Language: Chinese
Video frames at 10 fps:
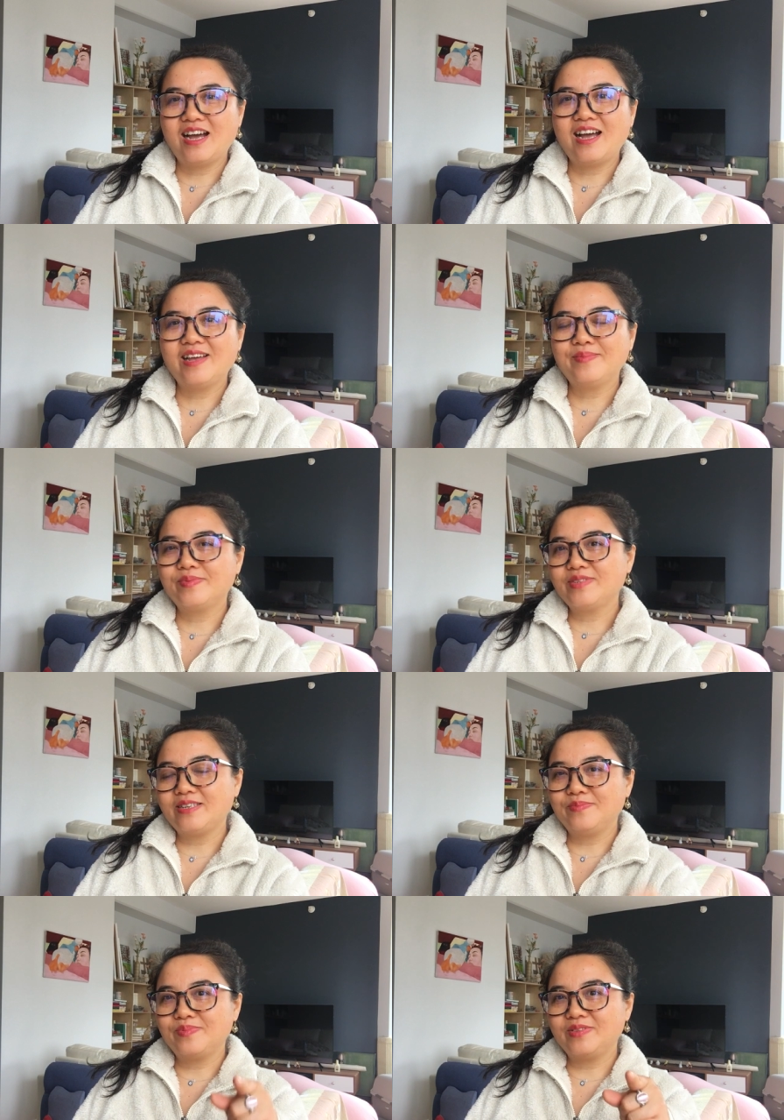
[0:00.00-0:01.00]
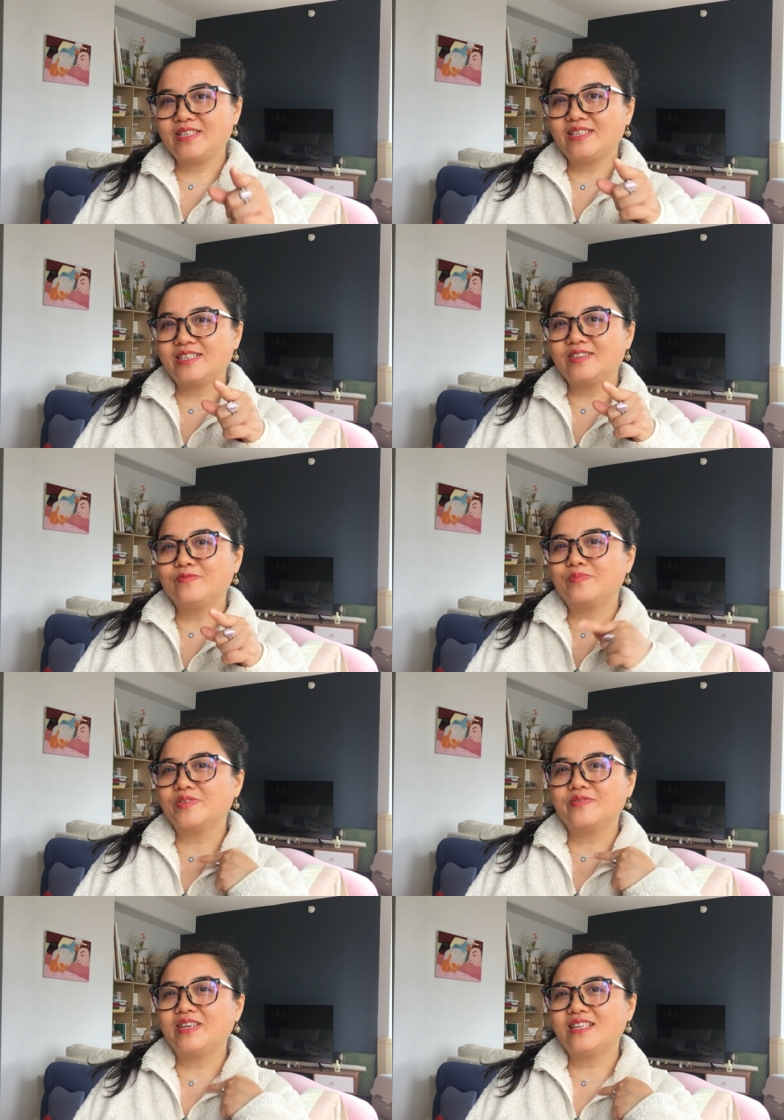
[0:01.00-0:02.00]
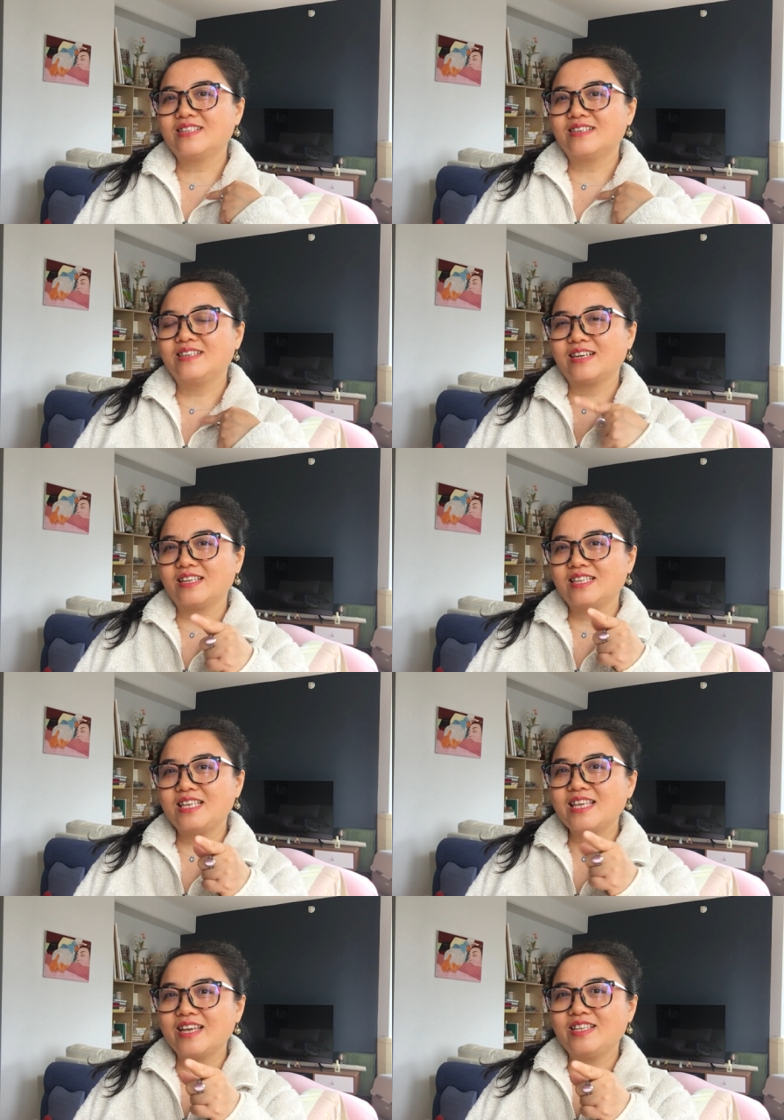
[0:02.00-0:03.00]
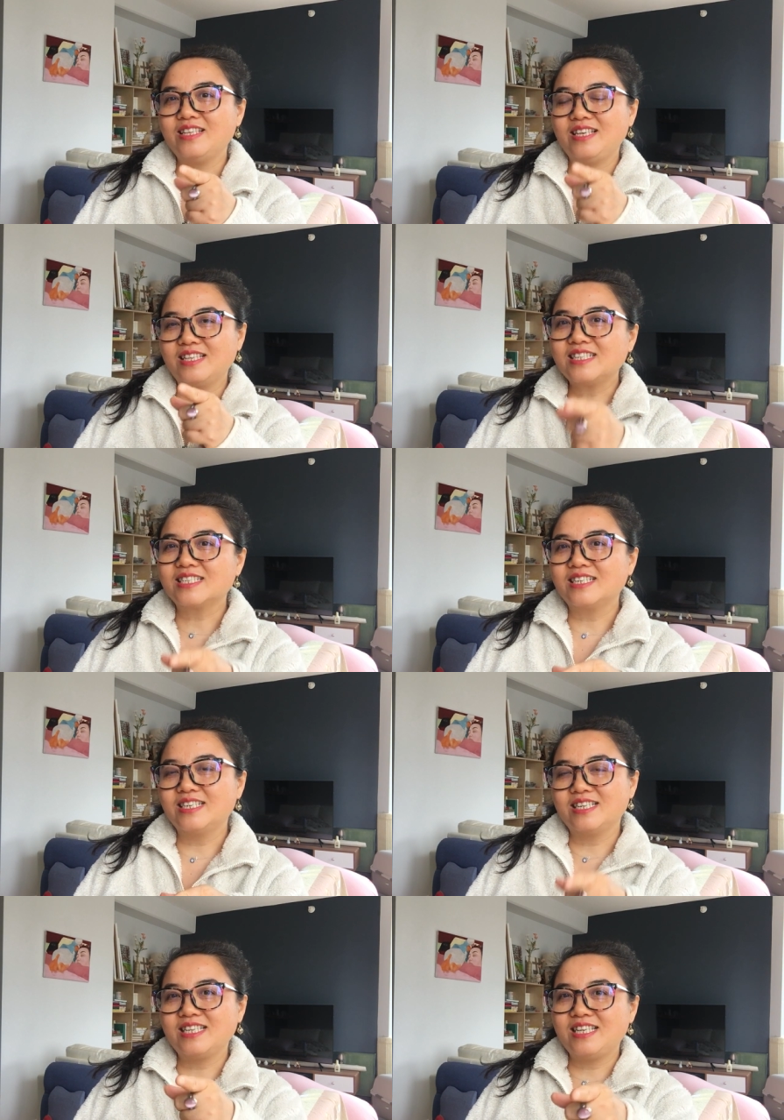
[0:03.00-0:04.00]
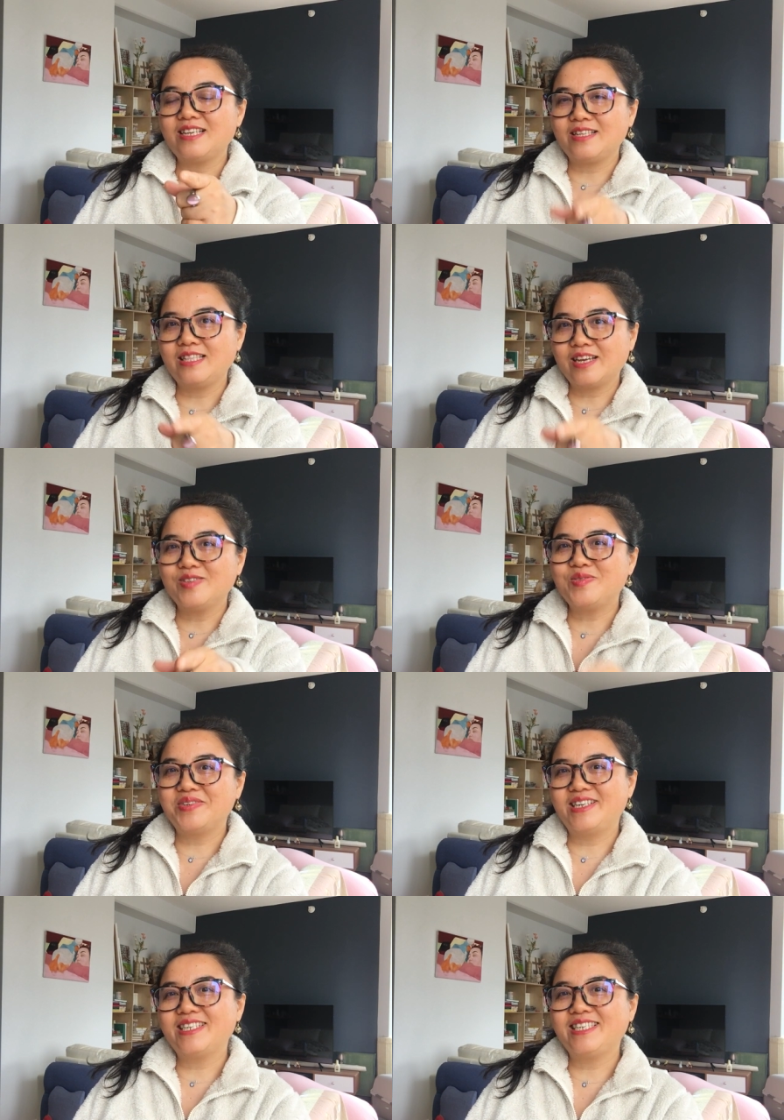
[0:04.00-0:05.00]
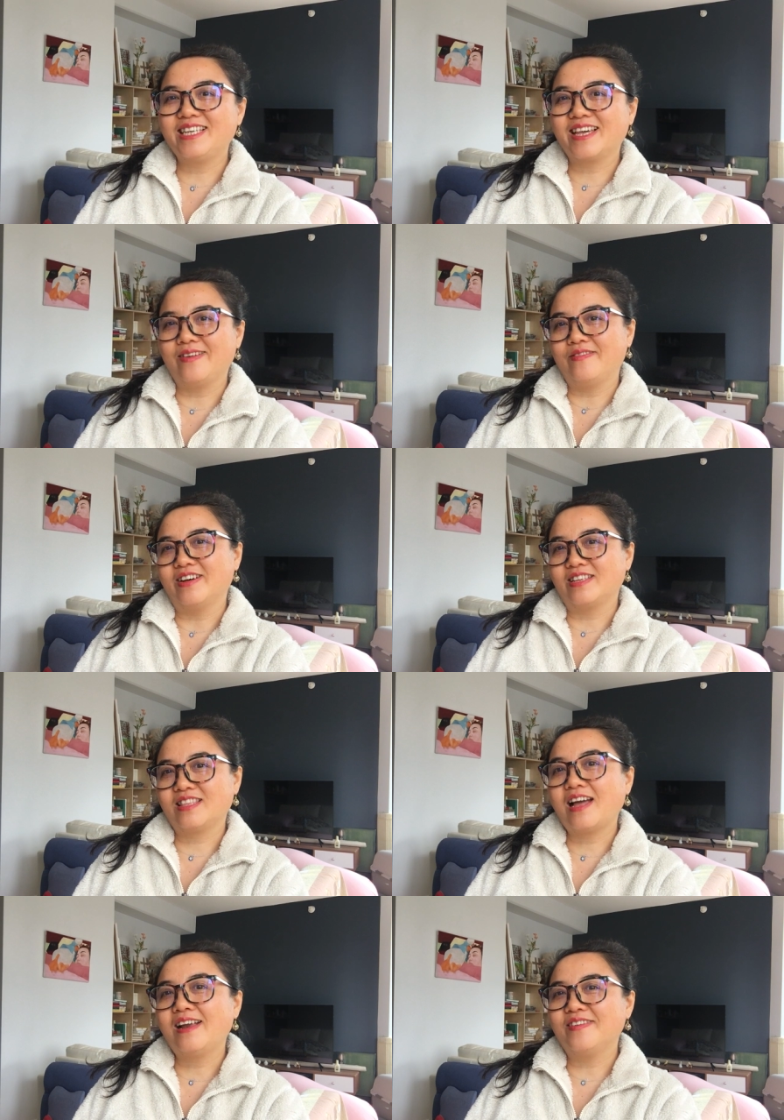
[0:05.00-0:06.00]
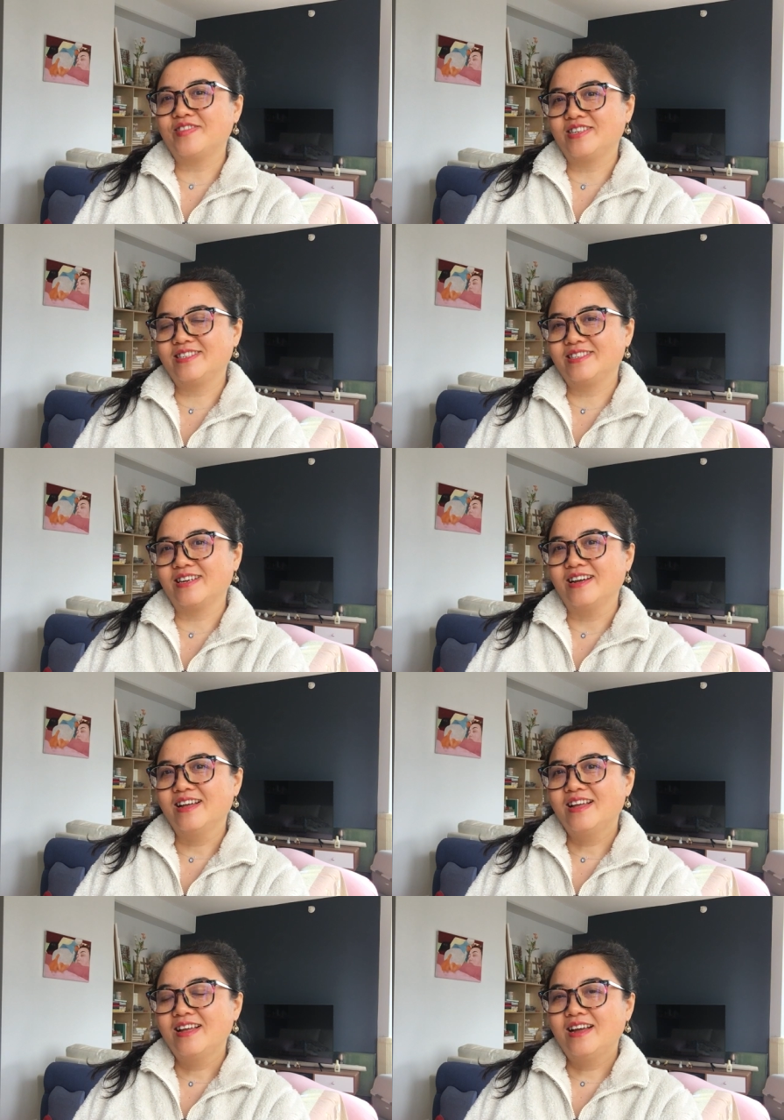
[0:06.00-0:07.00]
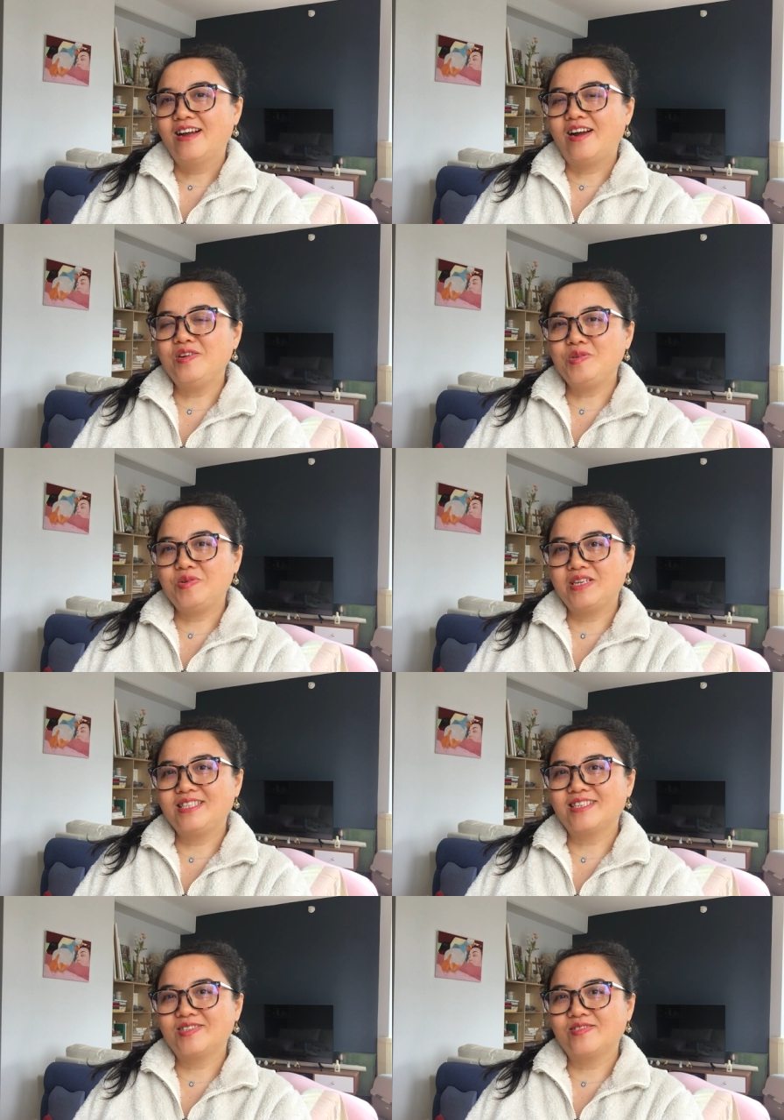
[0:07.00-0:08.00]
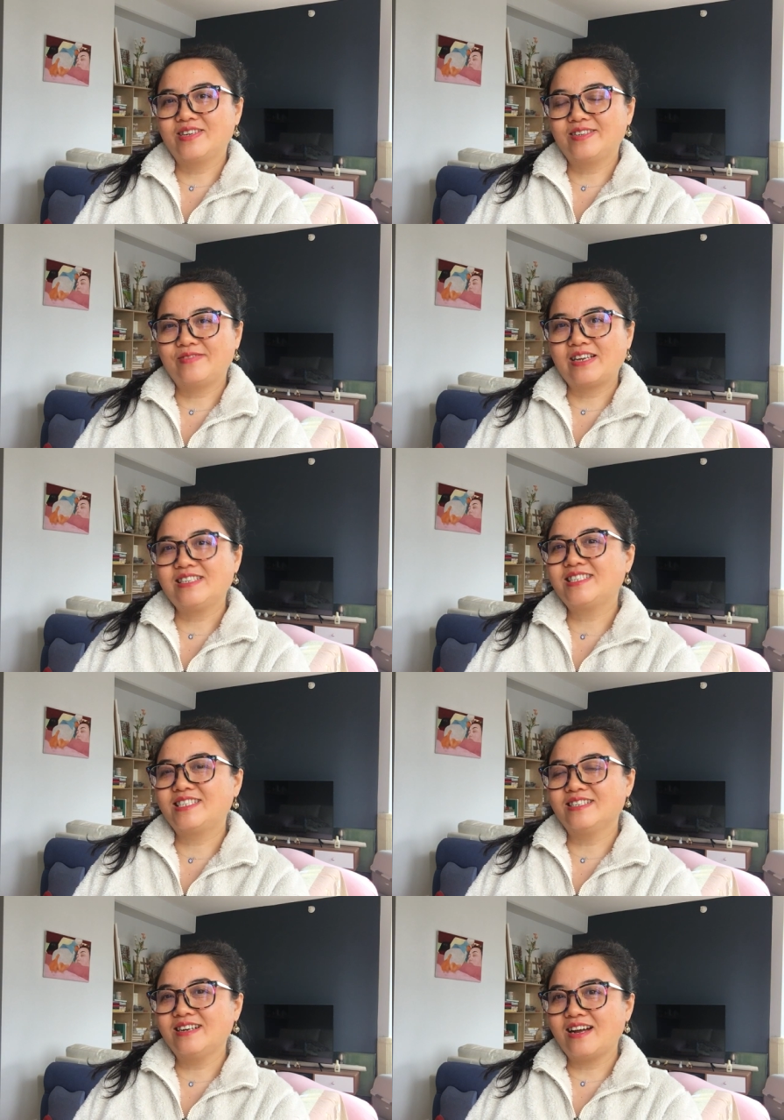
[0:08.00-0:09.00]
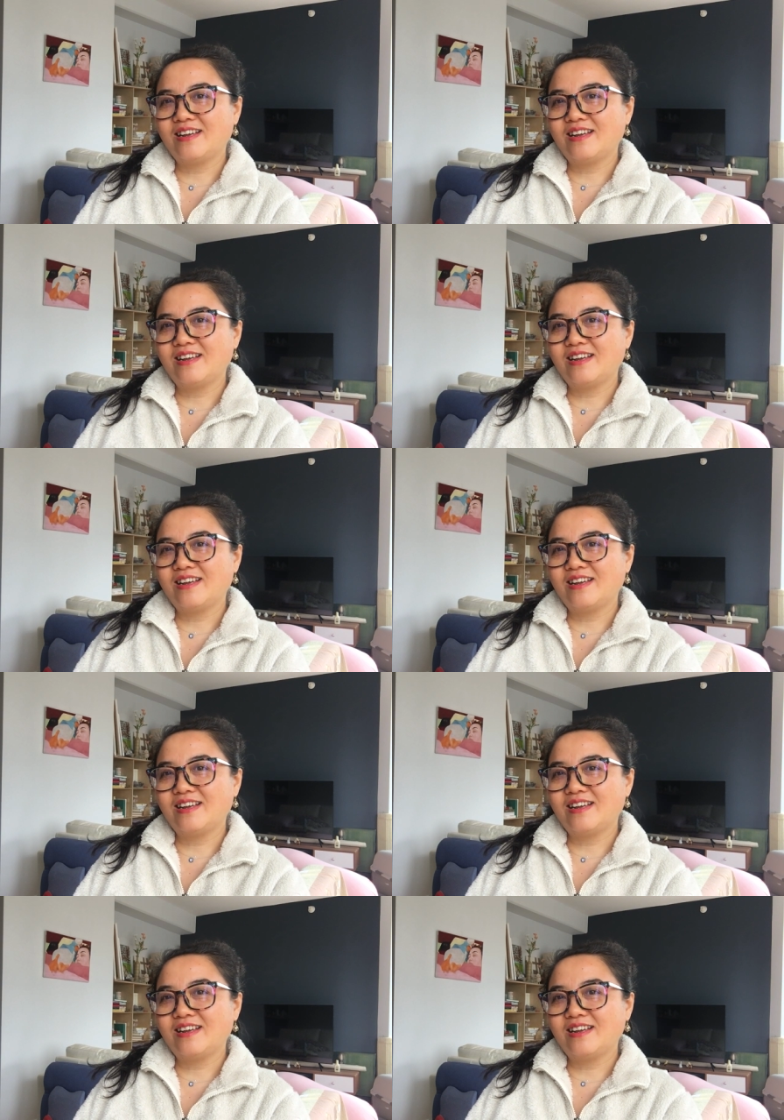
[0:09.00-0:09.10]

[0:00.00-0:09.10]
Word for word: 哎，不仅不仅是不是我的责任，你也你的责任，你那个女人是你给我的，她让我吃的。”而女人则说：“是吧？是蛇